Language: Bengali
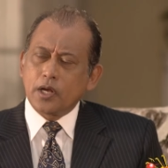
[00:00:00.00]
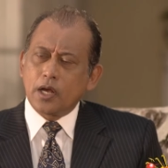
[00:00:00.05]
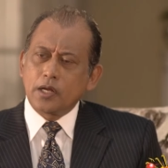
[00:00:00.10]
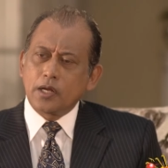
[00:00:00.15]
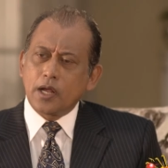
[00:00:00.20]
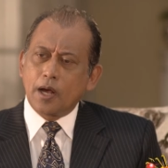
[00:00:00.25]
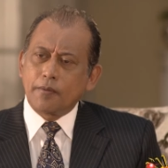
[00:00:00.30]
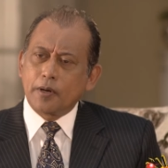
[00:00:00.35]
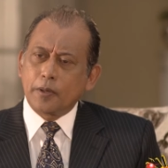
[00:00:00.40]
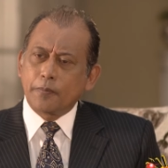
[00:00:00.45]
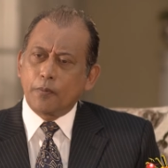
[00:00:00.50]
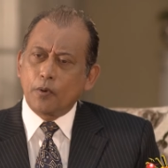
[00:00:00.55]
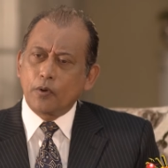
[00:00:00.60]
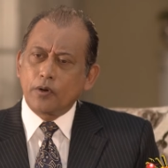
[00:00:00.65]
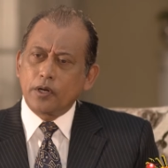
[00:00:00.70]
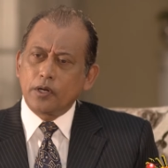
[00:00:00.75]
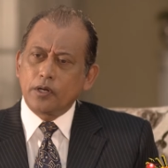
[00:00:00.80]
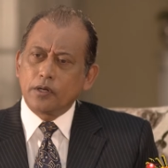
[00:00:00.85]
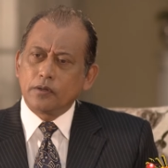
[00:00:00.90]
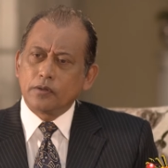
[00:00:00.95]
চাই আমার
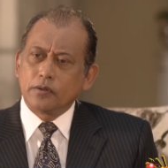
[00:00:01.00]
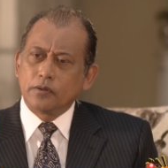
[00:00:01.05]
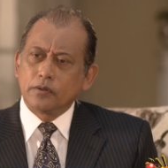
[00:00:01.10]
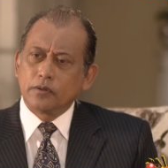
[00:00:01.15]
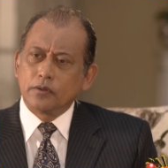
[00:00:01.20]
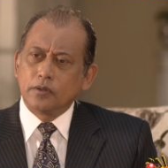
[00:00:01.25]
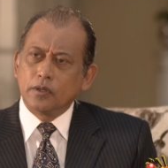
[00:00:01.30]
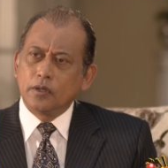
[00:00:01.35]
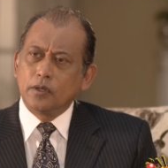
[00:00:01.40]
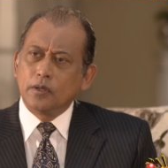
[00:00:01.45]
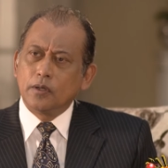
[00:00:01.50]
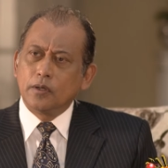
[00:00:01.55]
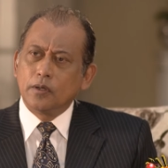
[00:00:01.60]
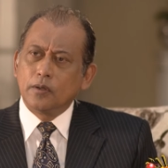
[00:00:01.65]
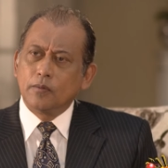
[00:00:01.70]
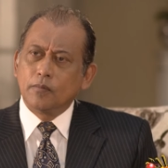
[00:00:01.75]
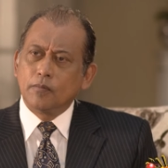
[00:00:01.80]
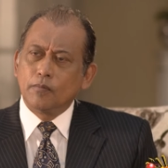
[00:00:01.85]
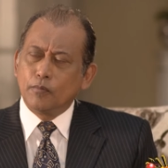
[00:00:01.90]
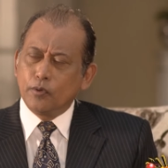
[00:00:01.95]
পরে
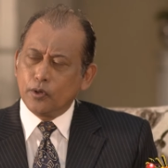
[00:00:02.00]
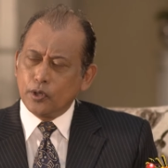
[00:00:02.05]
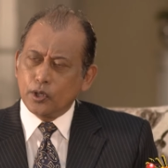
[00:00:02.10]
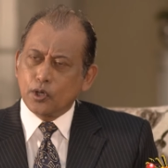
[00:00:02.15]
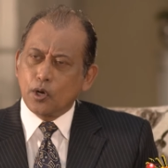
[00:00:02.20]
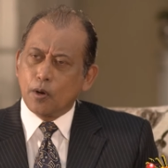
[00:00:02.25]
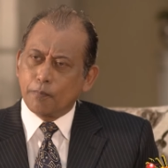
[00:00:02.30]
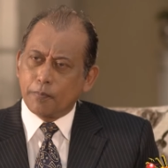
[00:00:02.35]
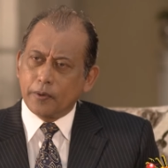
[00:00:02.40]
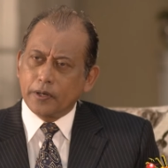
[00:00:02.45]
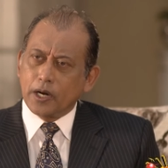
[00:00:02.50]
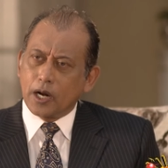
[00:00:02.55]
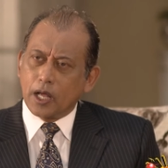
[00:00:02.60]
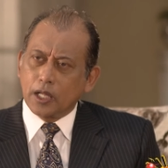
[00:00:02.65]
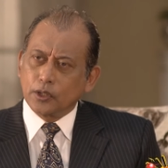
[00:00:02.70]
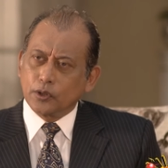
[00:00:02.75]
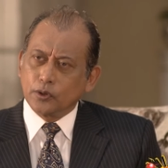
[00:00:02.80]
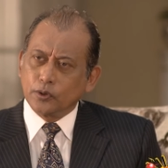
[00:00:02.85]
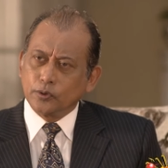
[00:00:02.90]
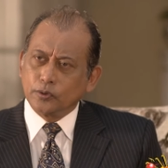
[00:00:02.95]
মনি কোম্পানির
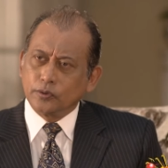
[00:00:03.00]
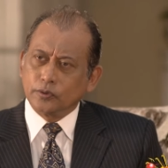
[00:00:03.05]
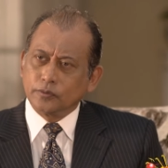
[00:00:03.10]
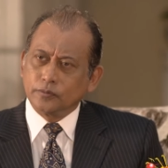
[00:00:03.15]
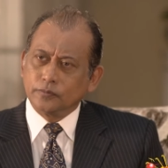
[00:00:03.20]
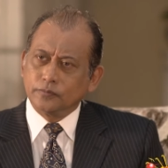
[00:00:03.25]
হাল ধরুন